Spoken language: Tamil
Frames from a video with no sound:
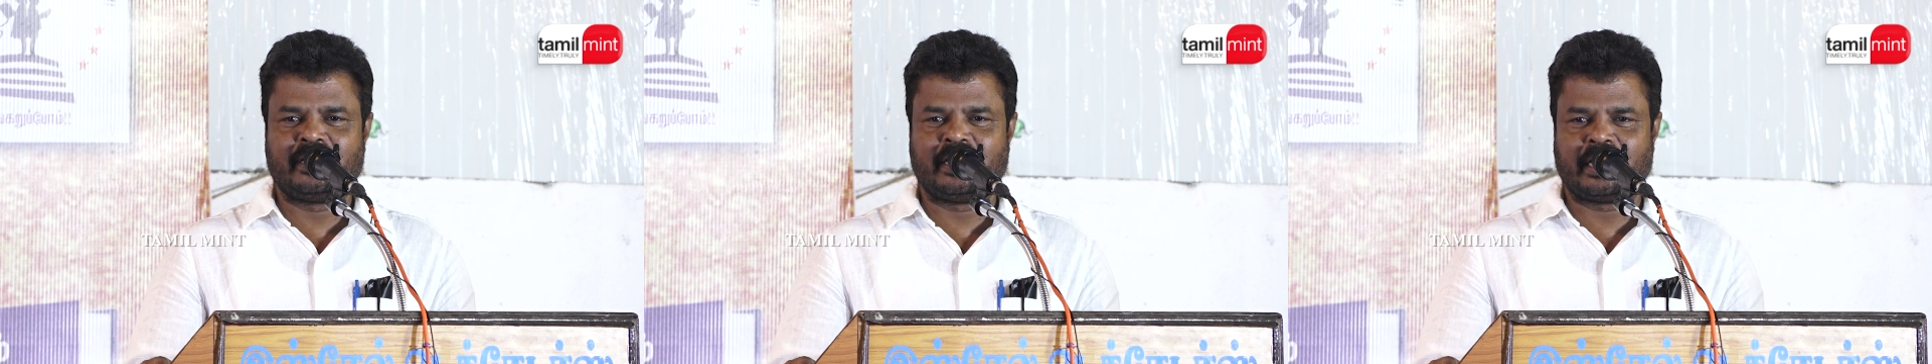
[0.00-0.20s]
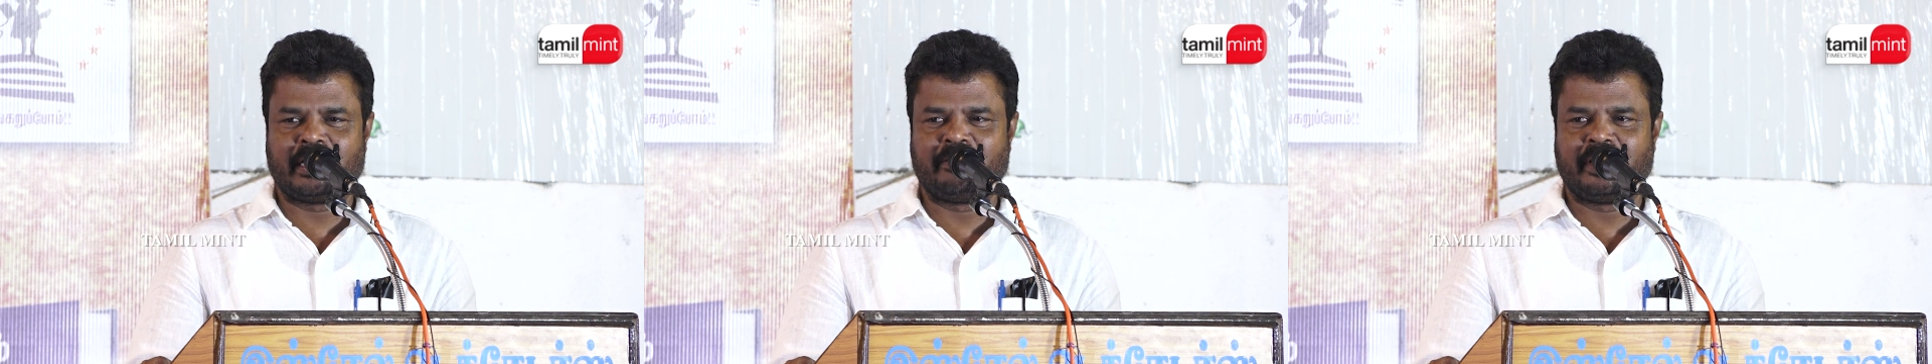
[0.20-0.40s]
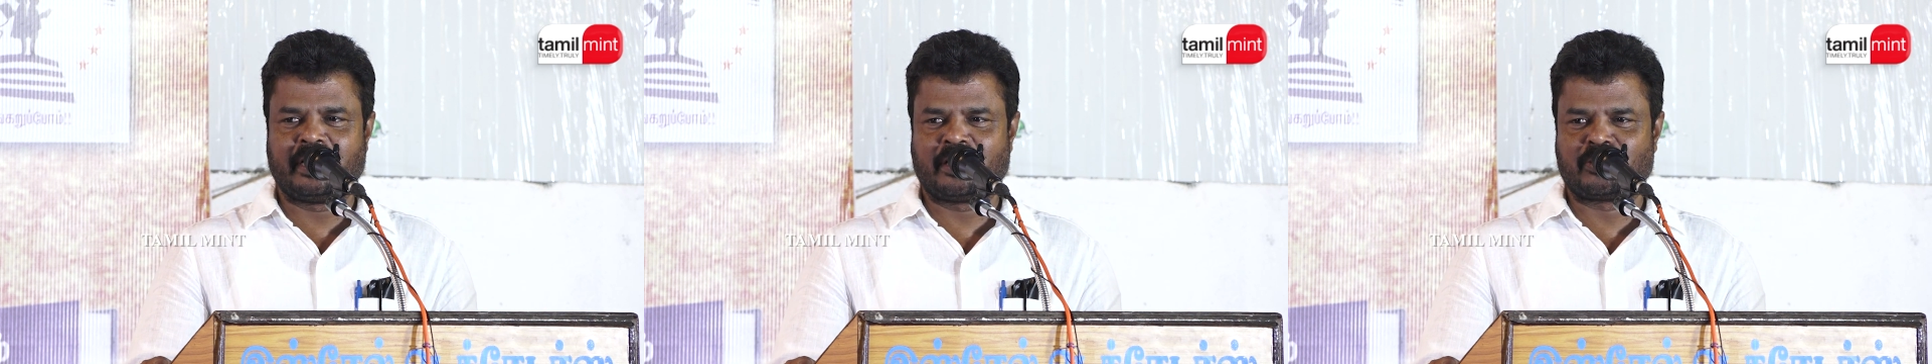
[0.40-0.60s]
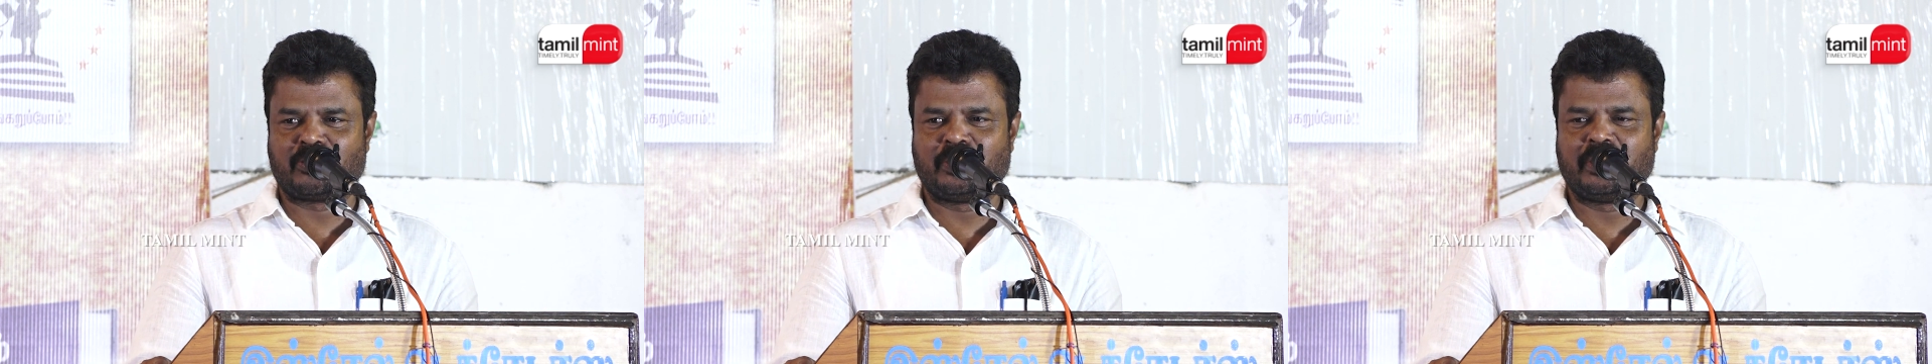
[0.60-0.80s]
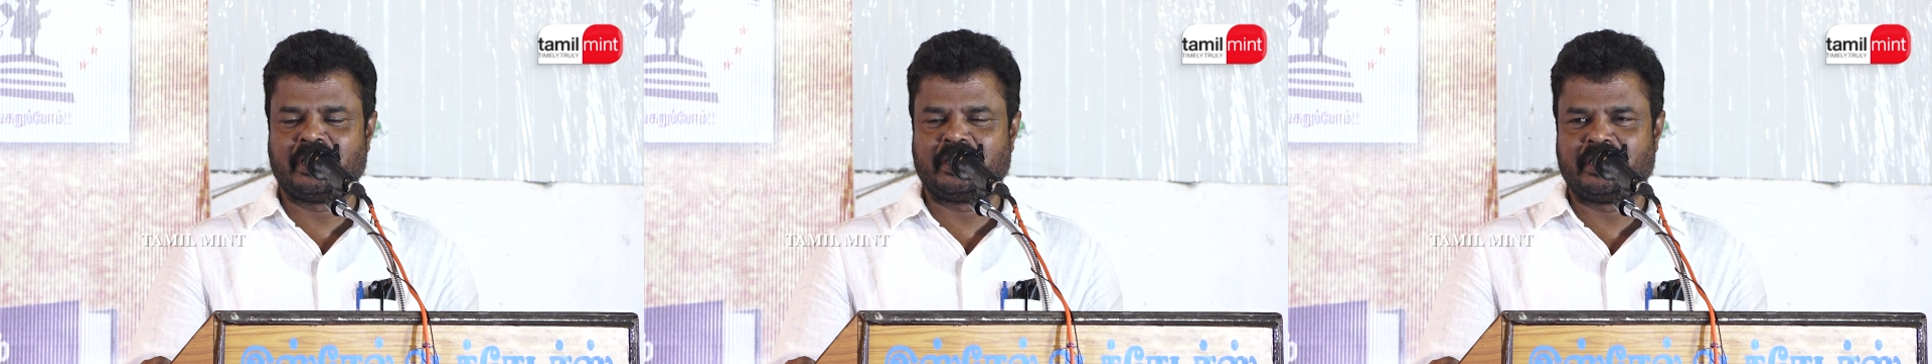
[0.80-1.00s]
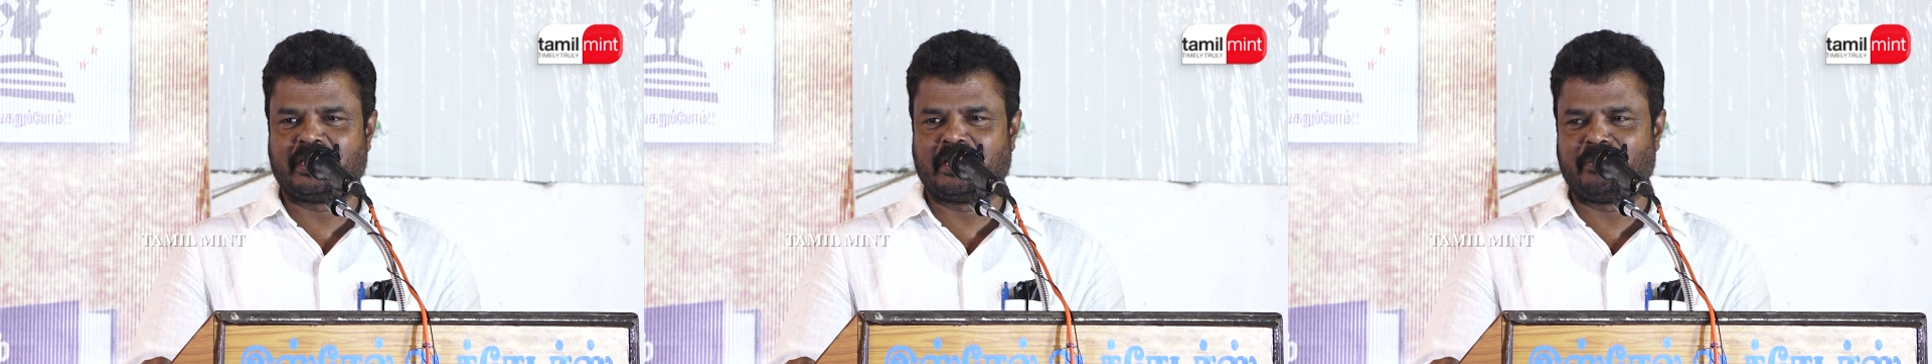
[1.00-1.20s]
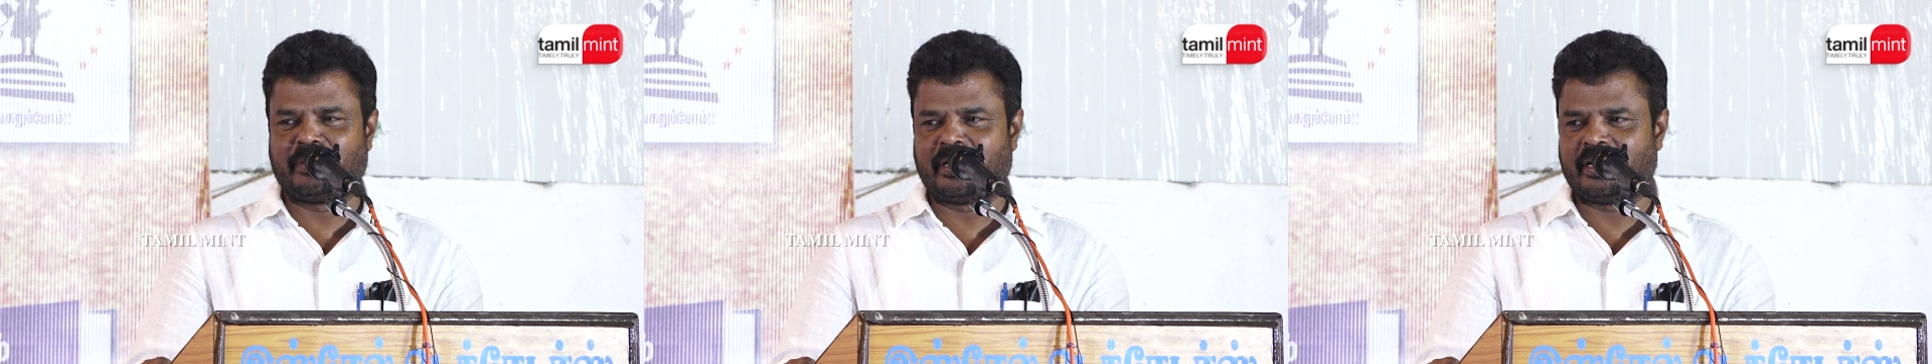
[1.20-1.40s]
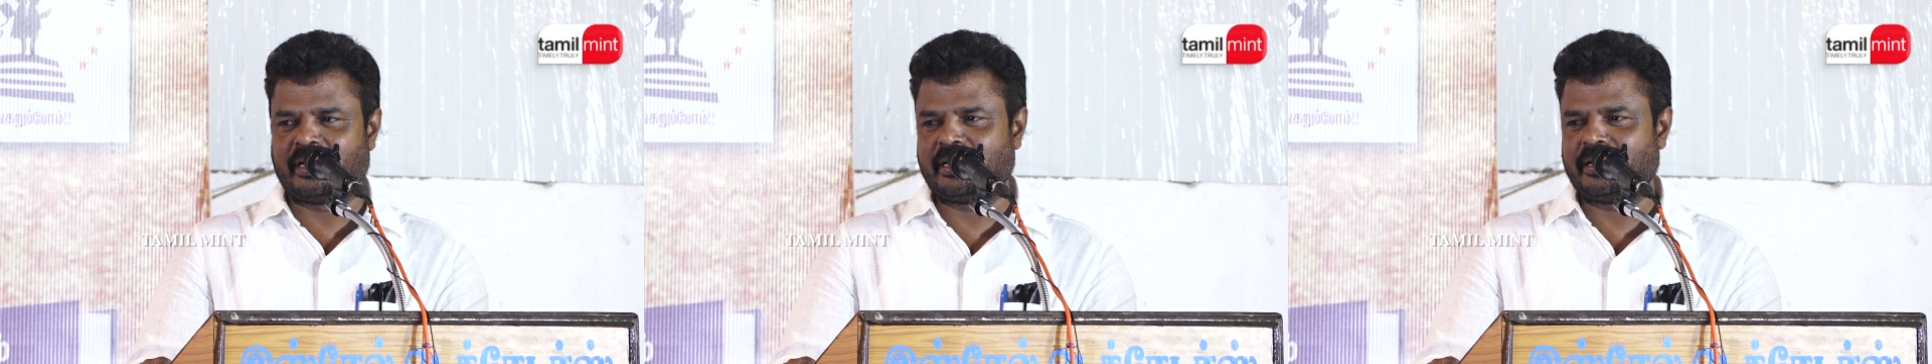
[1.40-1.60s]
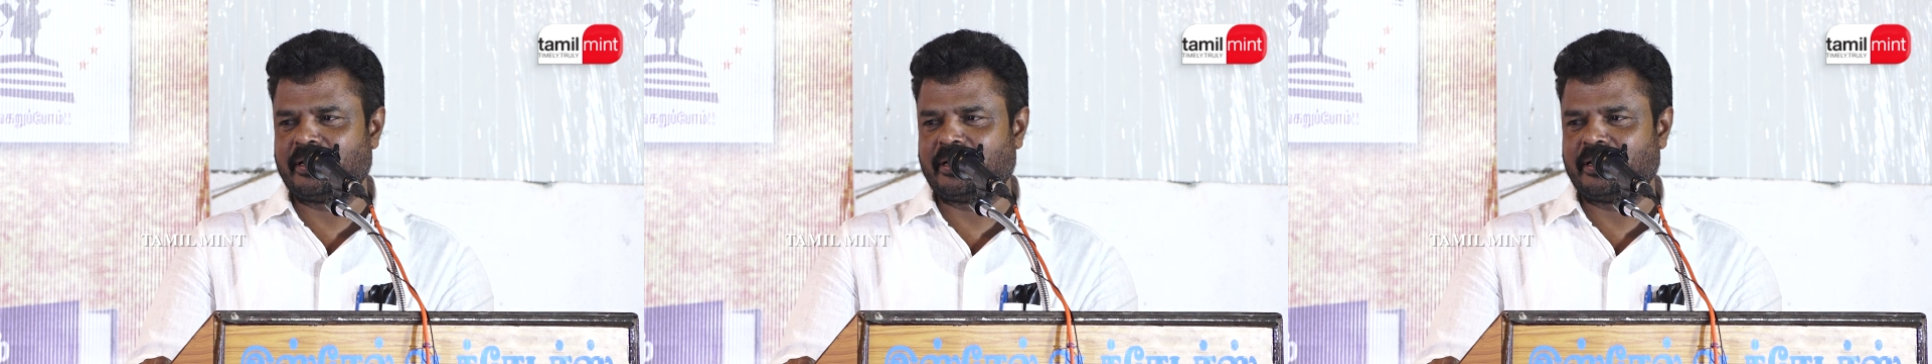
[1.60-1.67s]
நிறைவேறக்கூடிய திட்டம் அல்ல